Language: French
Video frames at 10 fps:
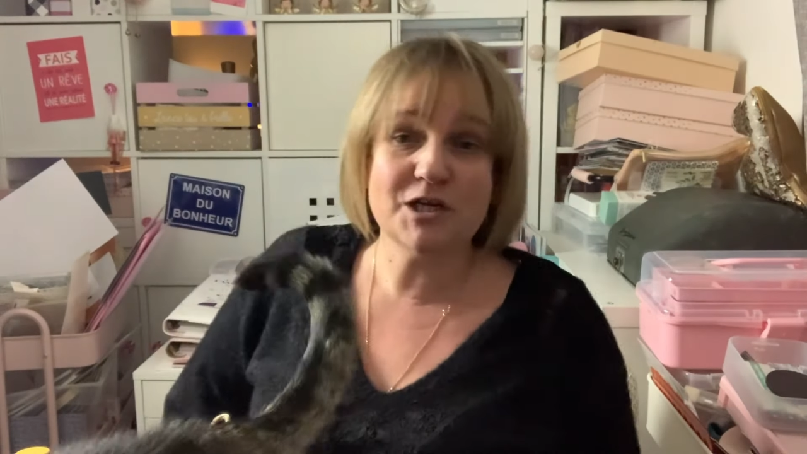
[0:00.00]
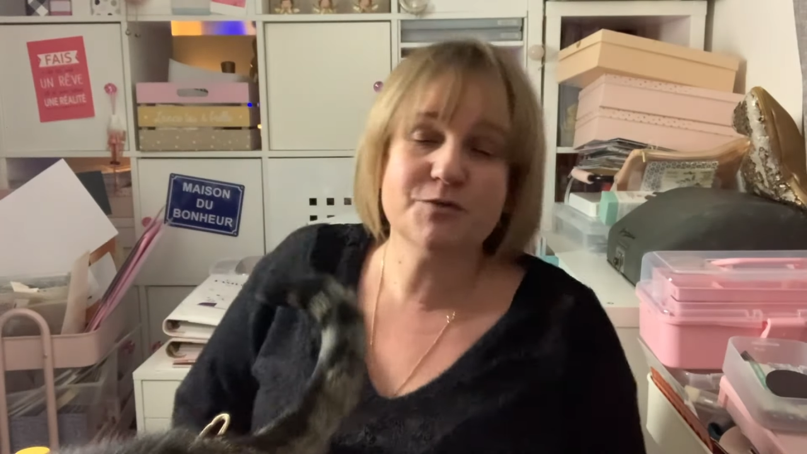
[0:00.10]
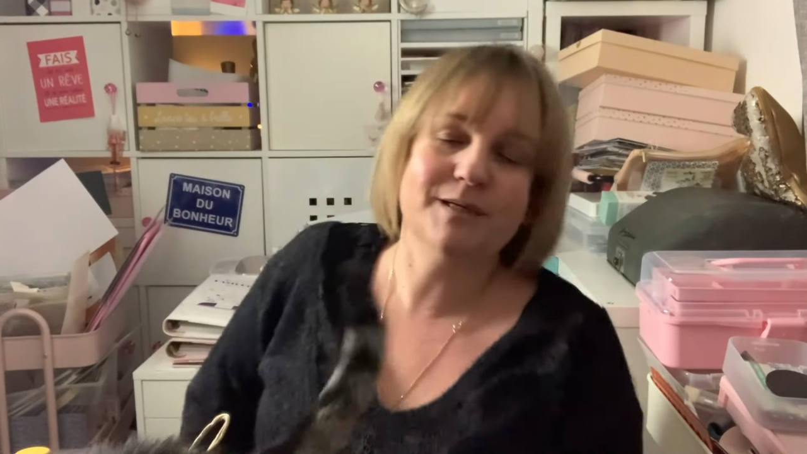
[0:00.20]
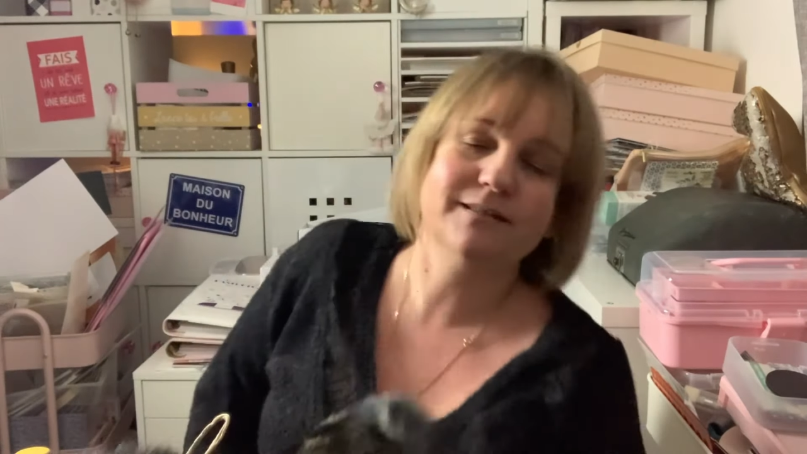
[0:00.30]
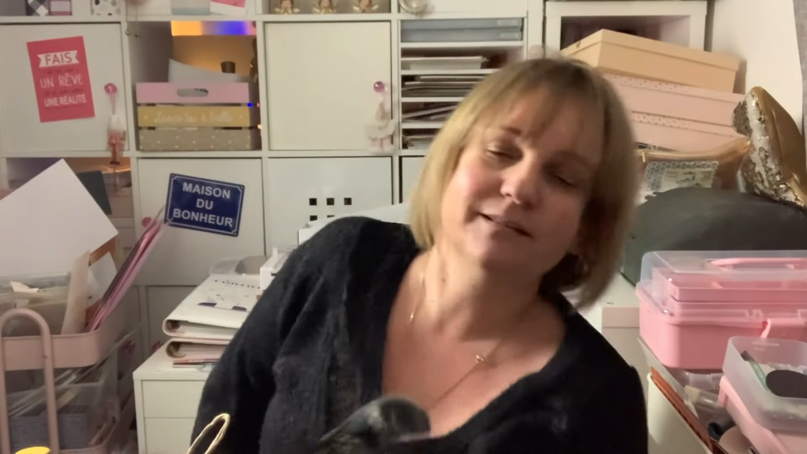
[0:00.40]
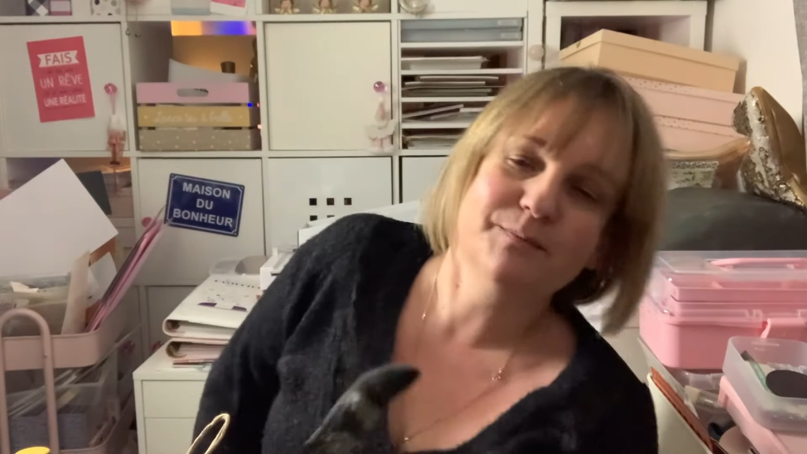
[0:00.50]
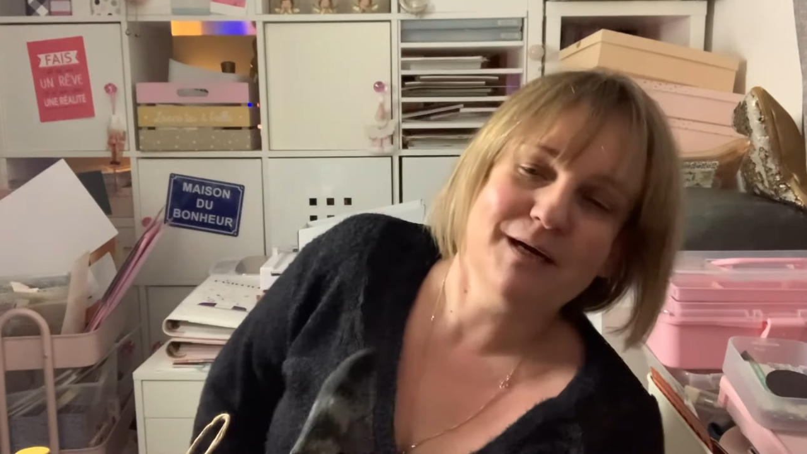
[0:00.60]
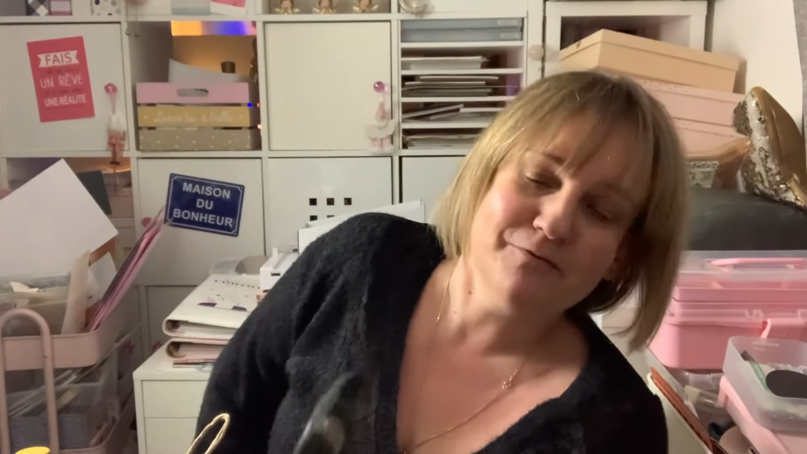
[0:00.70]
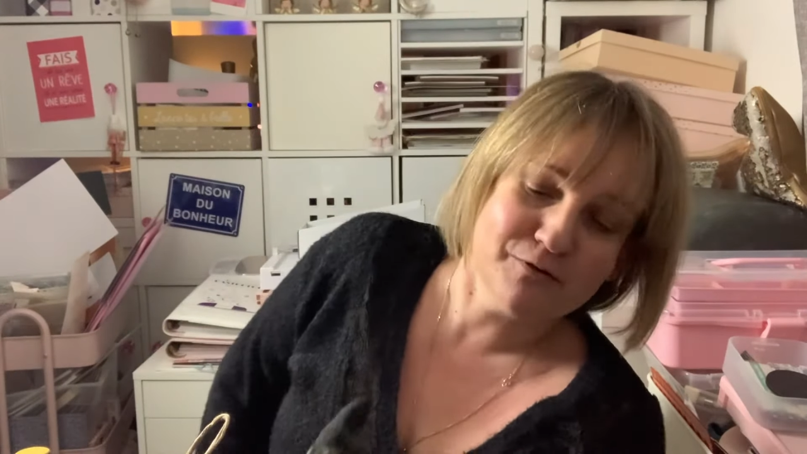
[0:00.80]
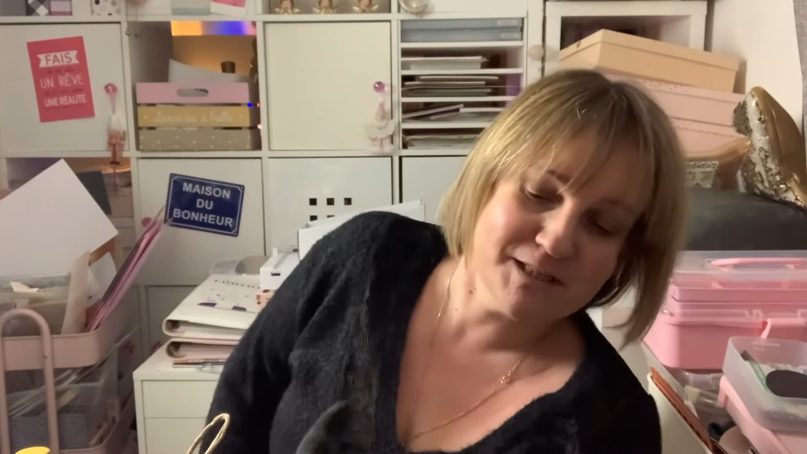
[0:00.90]
je m'y attendais
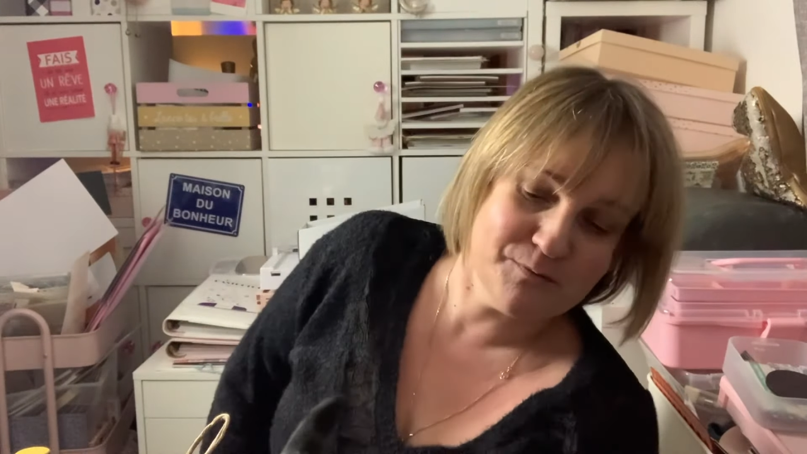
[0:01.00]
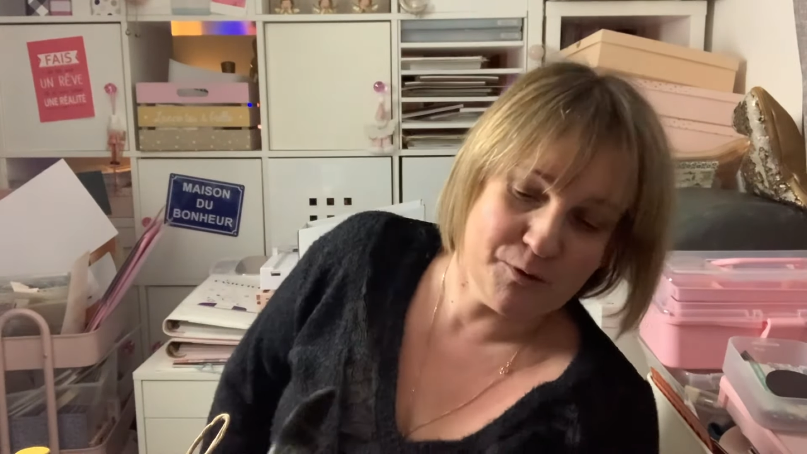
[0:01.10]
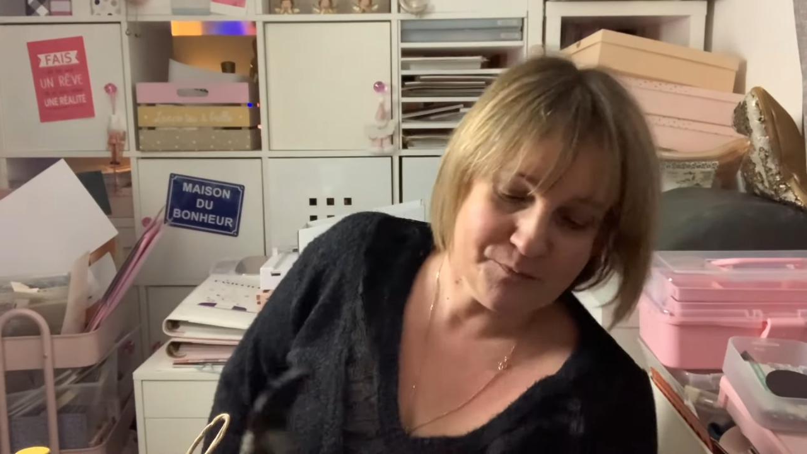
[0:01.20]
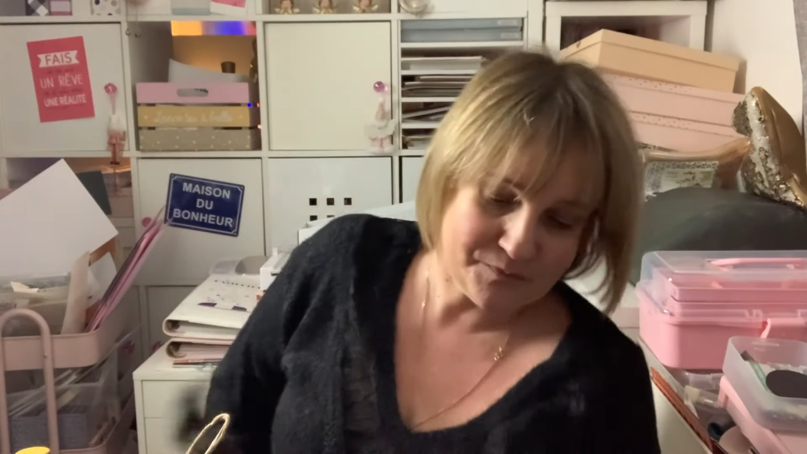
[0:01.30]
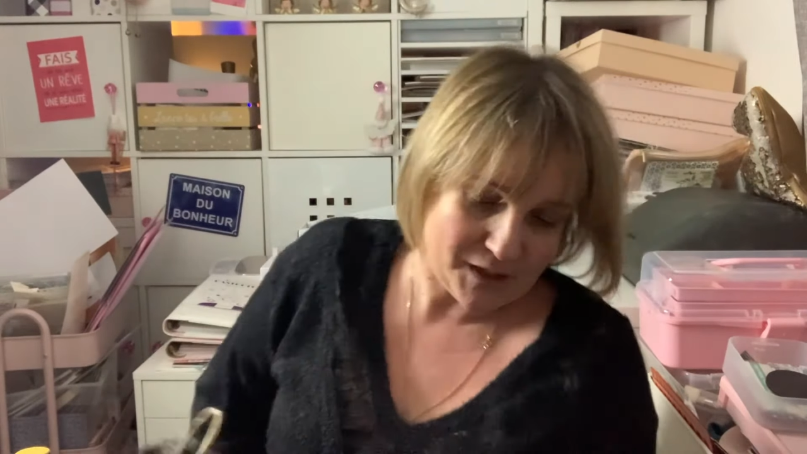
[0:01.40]
pas forcément.